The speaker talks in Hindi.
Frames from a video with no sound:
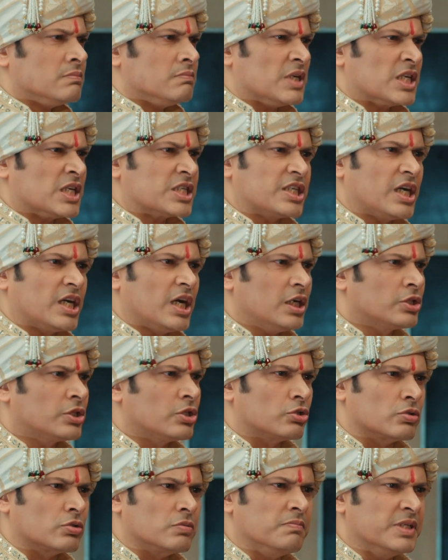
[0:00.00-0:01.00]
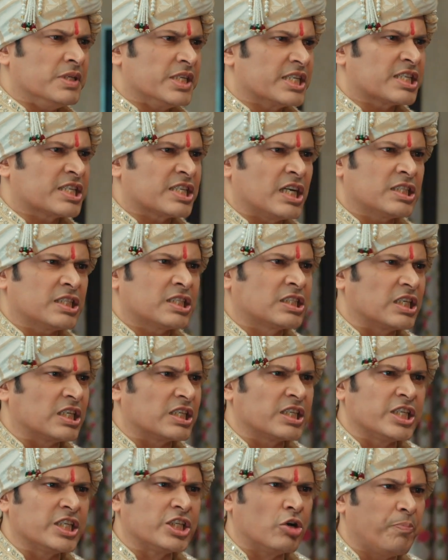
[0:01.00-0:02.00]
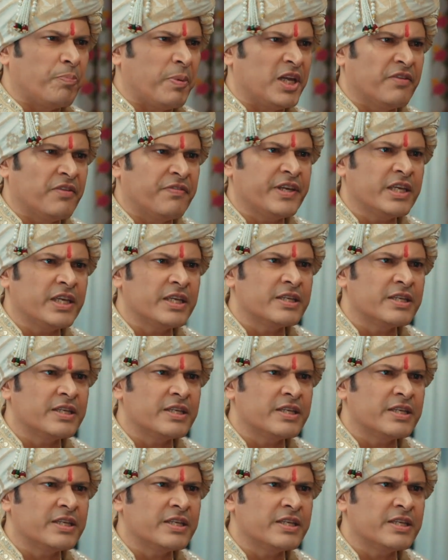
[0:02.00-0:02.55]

मजाक तो तुम मेरे साथ कर रही हो पल्लवी